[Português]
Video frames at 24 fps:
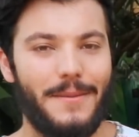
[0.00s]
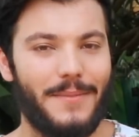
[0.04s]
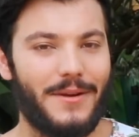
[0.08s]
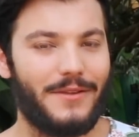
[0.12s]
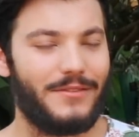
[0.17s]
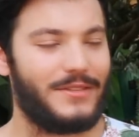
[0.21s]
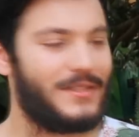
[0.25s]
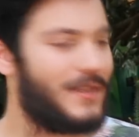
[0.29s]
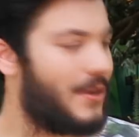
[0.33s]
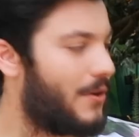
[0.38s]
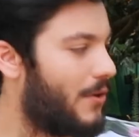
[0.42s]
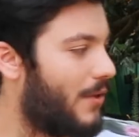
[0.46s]

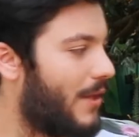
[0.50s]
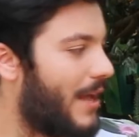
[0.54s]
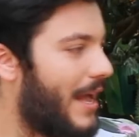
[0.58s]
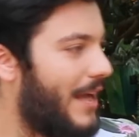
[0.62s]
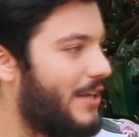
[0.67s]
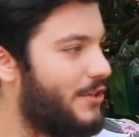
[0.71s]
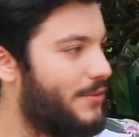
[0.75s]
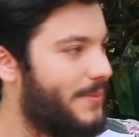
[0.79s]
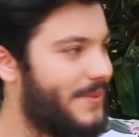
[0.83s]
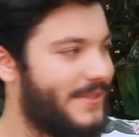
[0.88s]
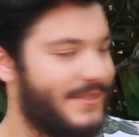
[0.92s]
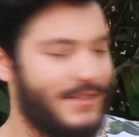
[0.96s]
para você
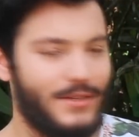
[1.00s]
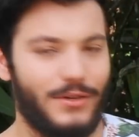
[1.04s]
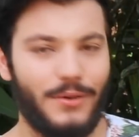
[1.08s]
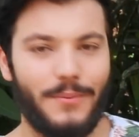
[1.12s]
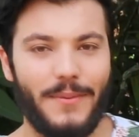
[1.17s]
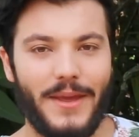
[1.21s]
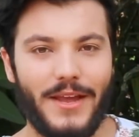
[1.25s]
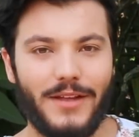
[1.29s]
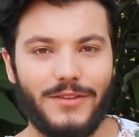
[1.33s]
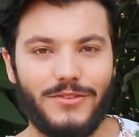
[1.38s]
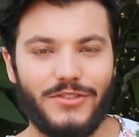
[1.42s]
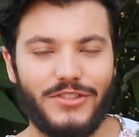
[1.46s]
colocar tipo assim
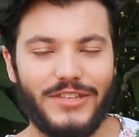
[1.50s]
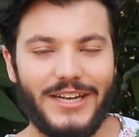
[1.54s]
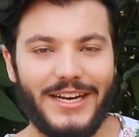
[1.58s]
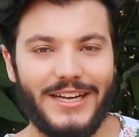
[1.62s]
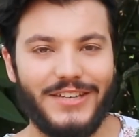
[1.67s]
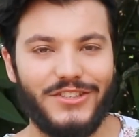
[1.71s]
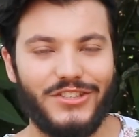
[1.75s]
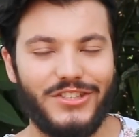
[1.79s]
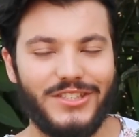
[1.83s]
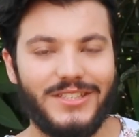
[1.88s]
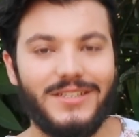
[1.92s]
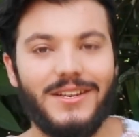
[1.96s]
no meio do
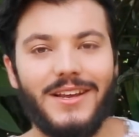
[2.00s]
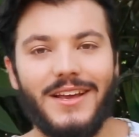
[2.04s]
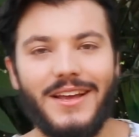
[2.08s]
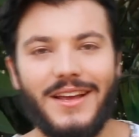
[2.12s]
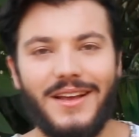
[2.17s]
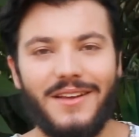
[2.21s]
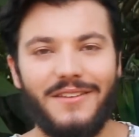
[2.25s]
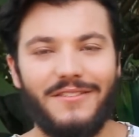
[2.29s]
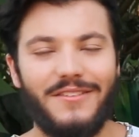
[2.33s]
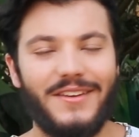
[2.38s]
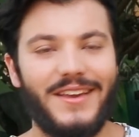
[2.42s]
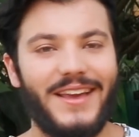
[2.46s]
jardim.
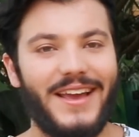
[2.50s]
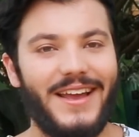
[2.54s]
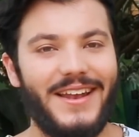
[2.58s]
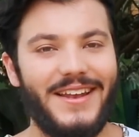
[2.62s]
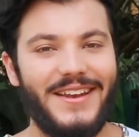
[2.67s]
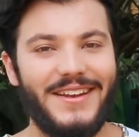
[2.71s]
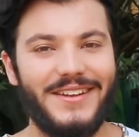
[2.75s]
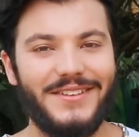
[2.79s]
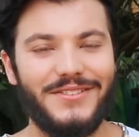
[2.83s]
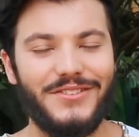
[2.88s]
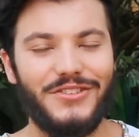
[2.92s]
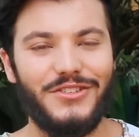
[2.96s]
Fica
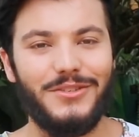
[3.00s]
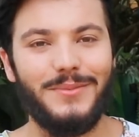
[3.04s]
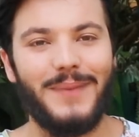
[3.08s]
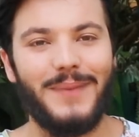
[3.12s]
lindo